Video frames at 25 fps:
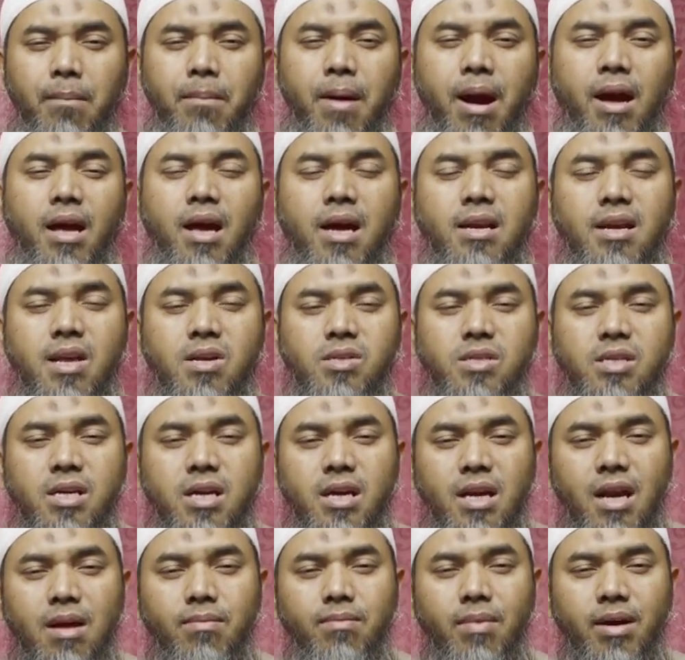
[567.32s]
maka dia
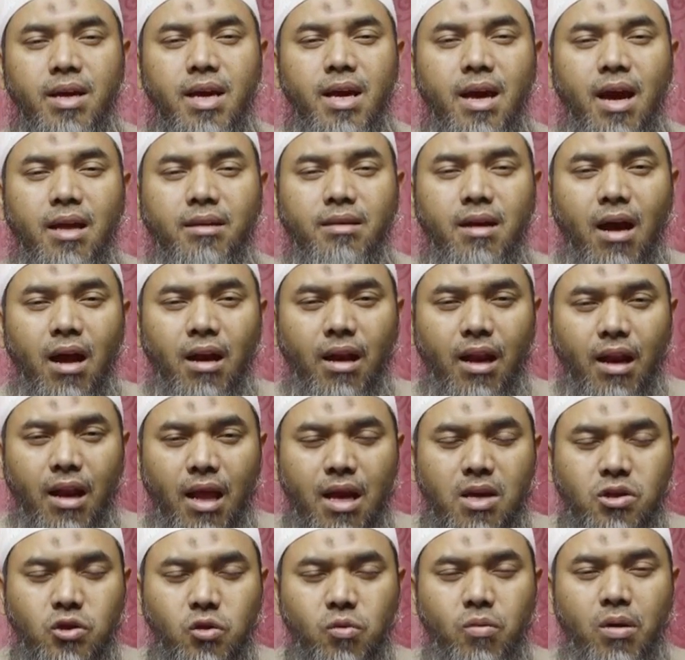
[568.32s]
segera mengingat
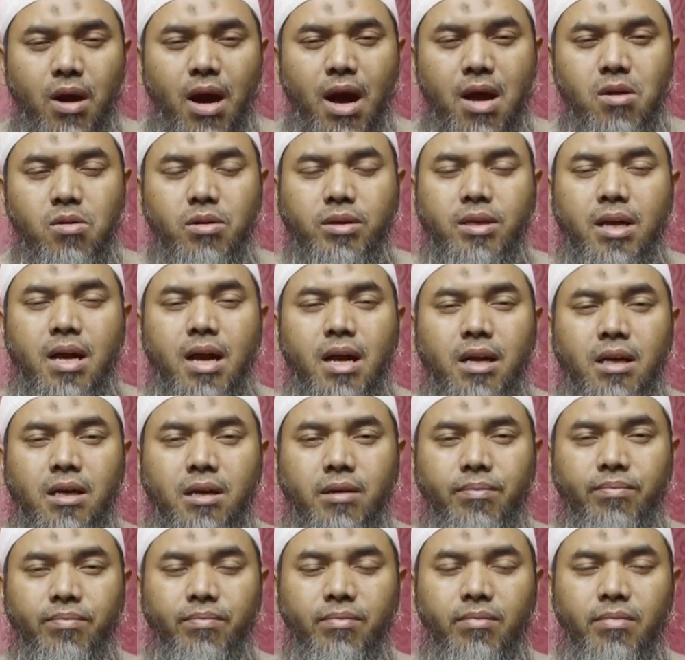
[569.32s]
Allah Subhanahu wa
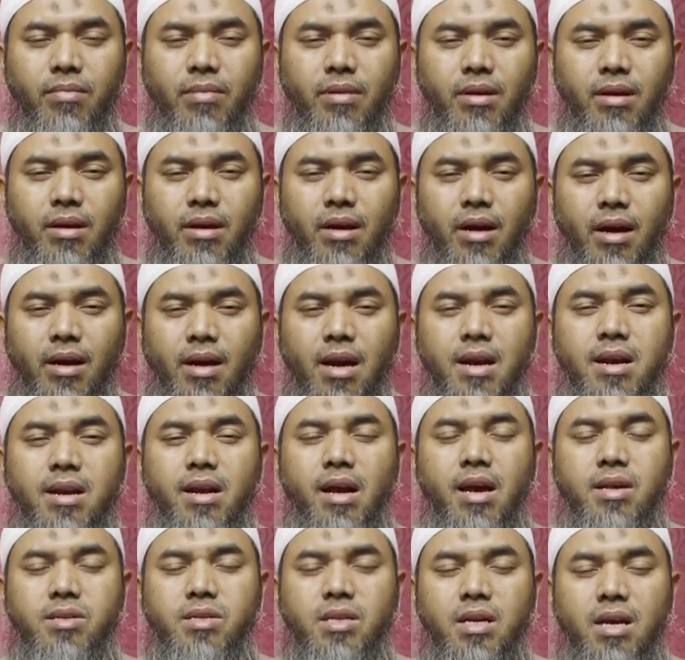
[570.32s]
taala dan
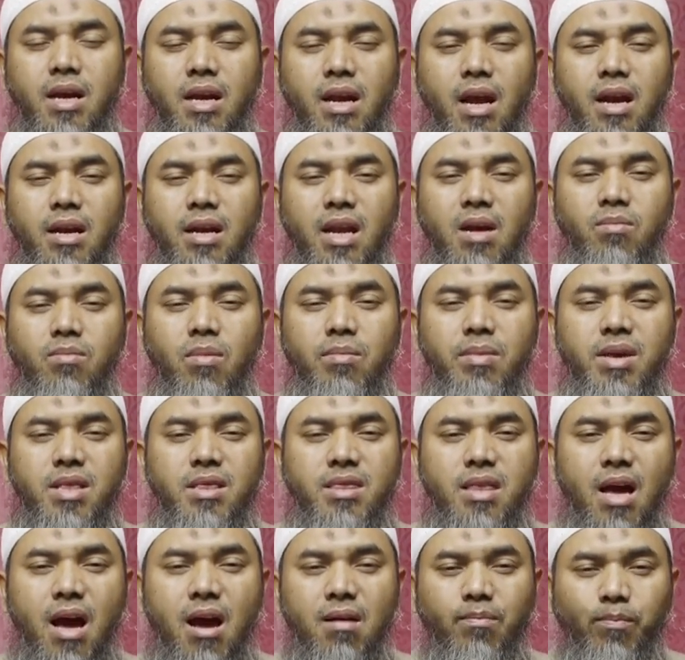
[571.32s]
juga segera dia
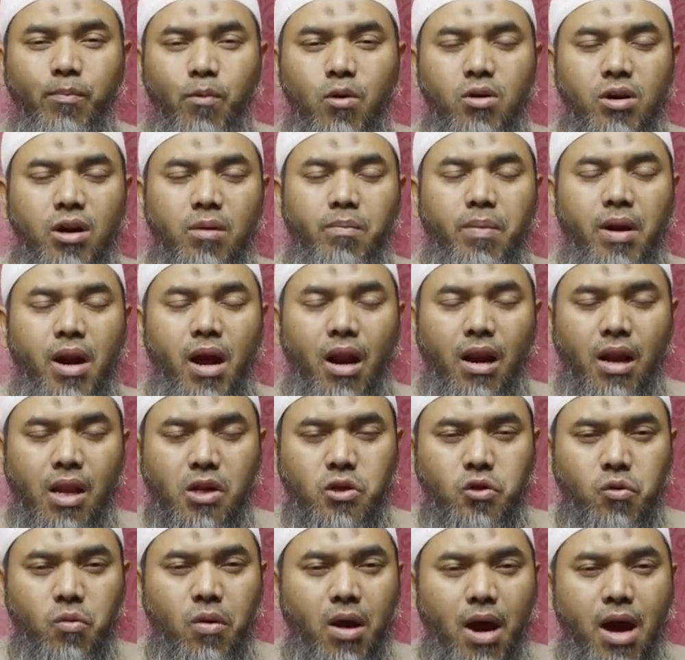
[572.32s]
meminta ampun kepada
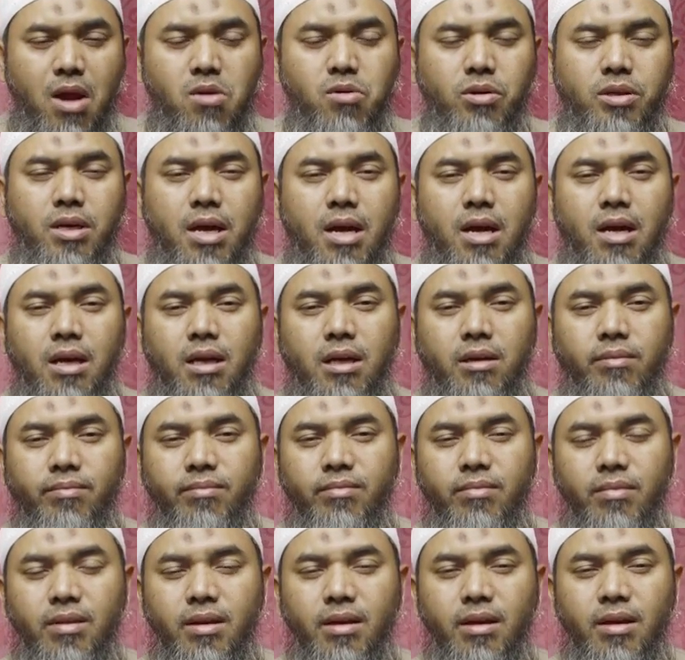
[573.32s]
Allah Subhanahu wa taala
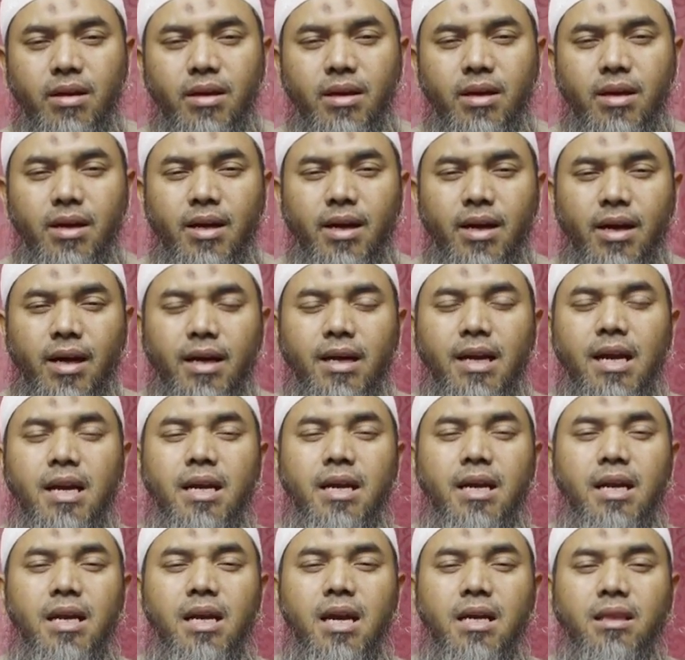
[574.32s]

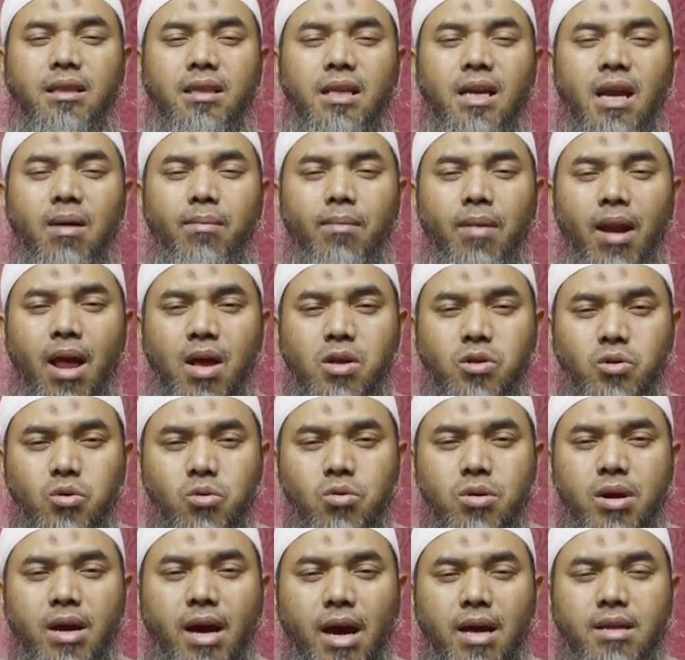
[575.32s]
dan dia tidak
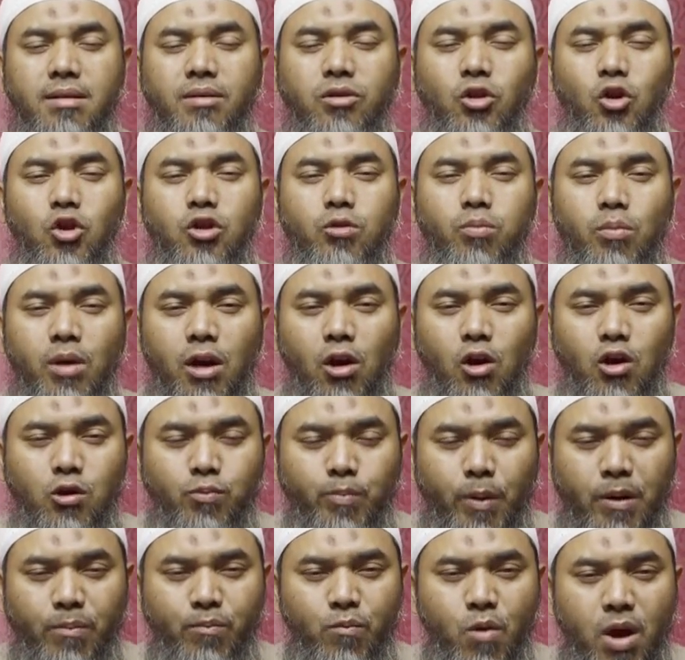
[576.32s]
melangsungkan
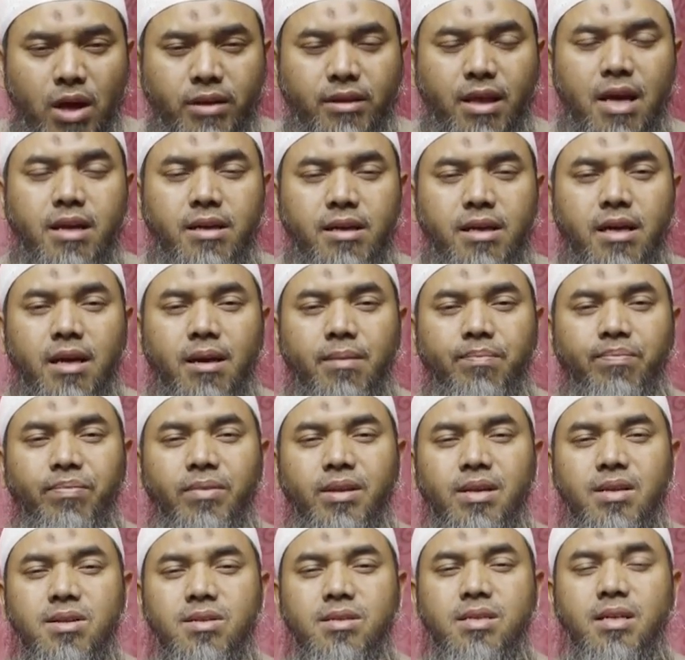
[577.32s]
terus-menerus perbuatannya
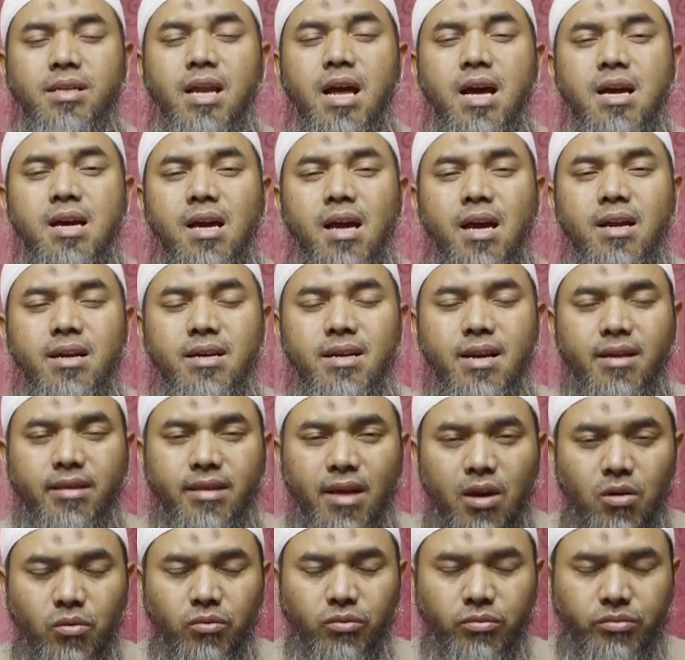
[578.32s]
sedangkan dia
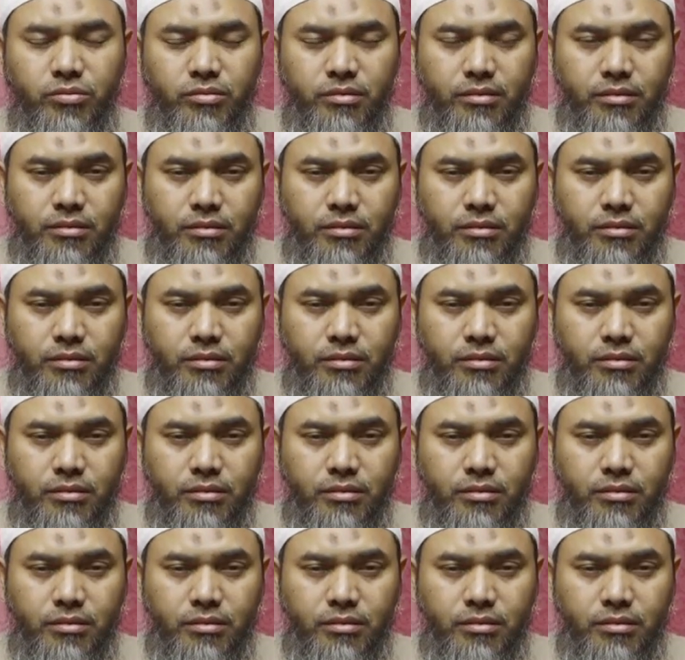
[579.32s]
tahu